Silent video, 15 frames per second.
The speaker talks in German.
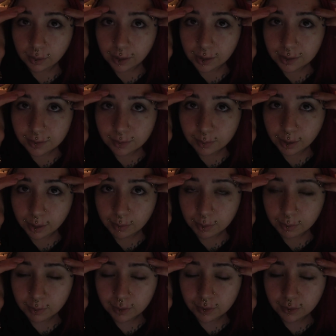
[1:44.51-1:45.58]
letztes Mal habe
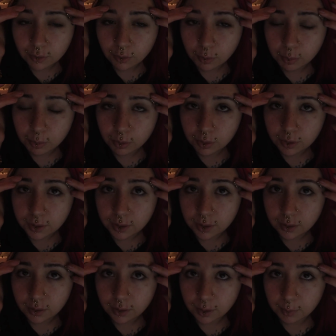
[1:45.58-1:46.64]
ich mir so blöd
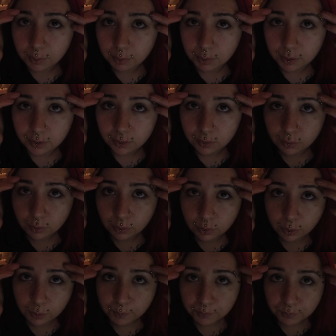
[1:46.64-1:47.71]
hier, habe ich mich
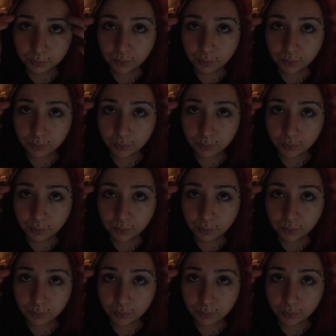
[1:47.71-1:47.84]
so,